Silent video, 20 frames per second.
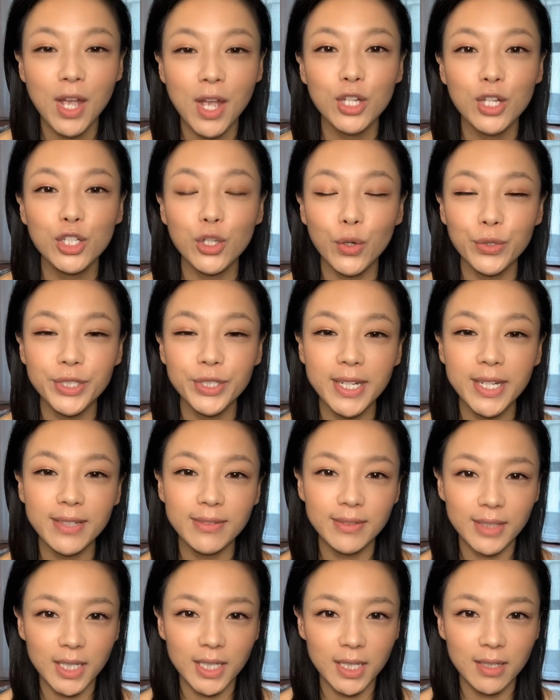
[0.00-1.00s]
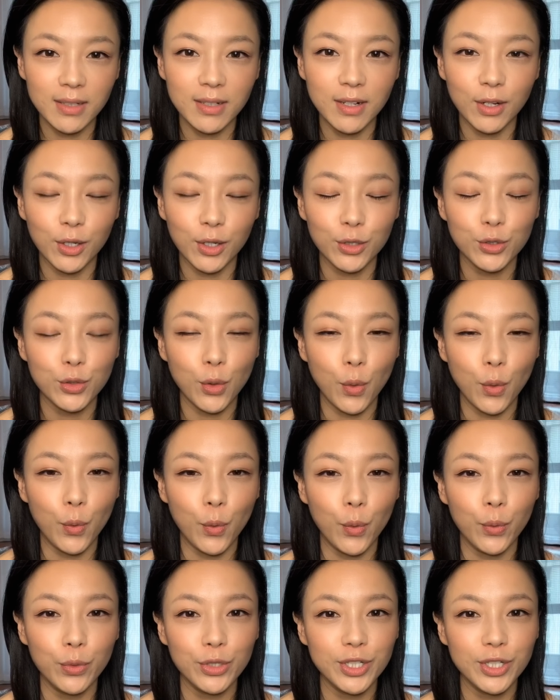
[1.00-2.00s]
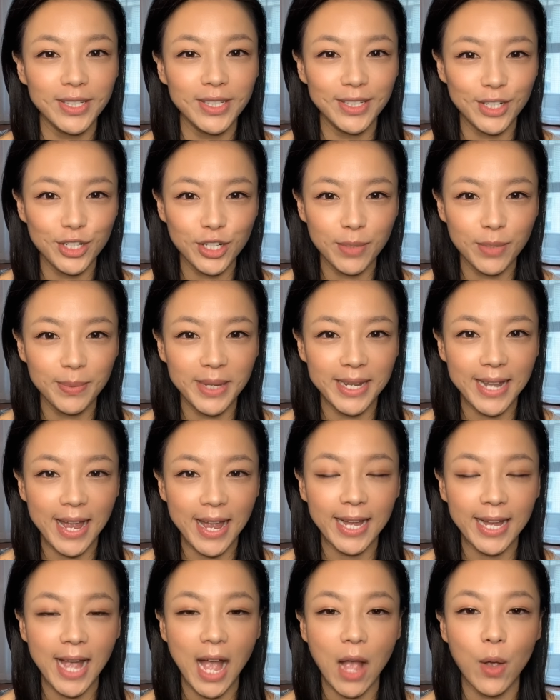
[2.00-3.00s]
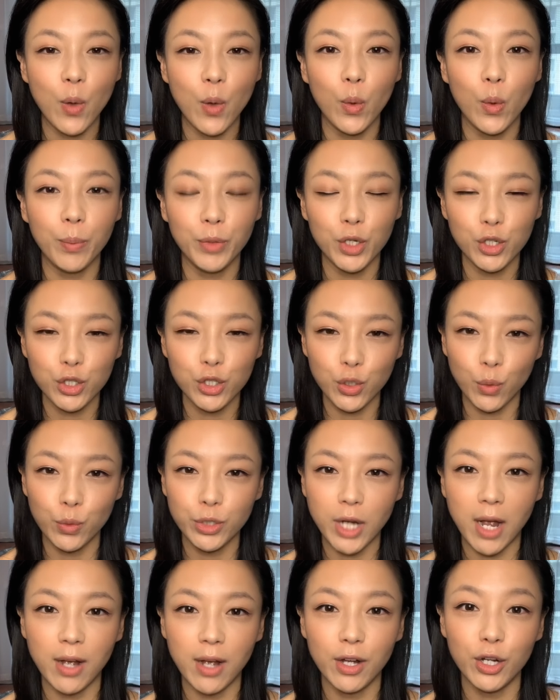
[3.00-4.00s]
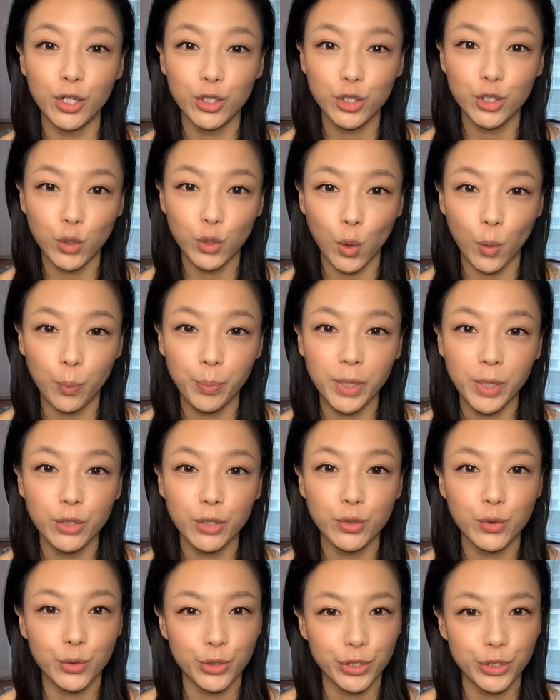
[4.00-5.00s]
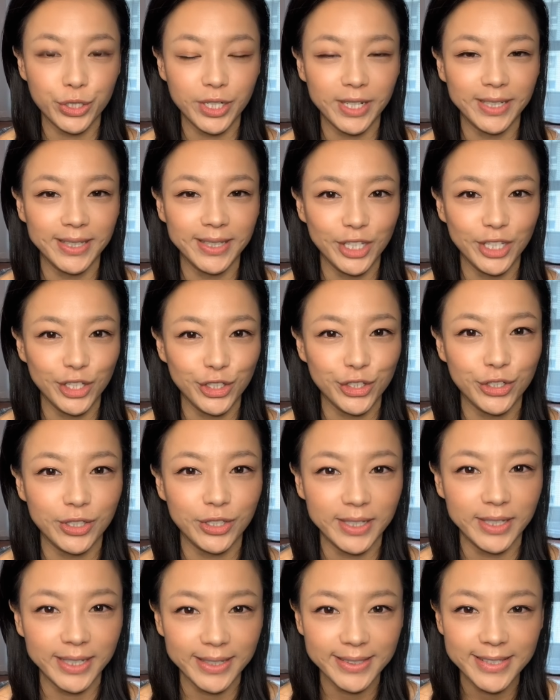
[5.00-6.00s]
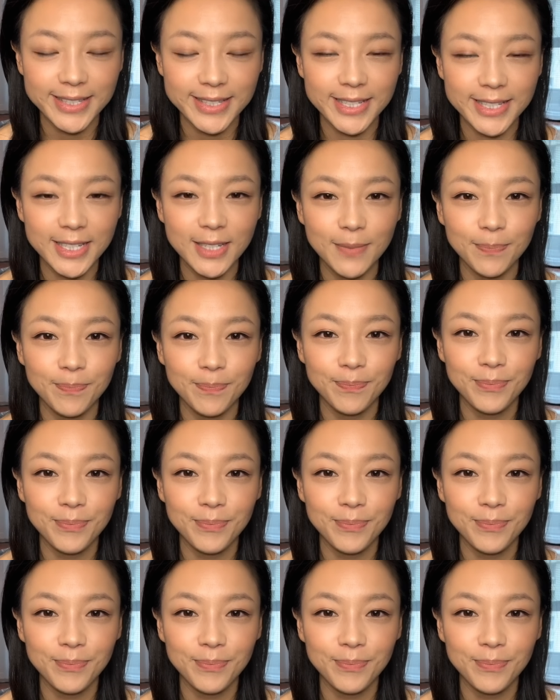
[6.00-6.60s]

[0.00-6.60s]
首先，第一个，从身体的正面来看，我们的手掌和手臂就是这个体式的根基。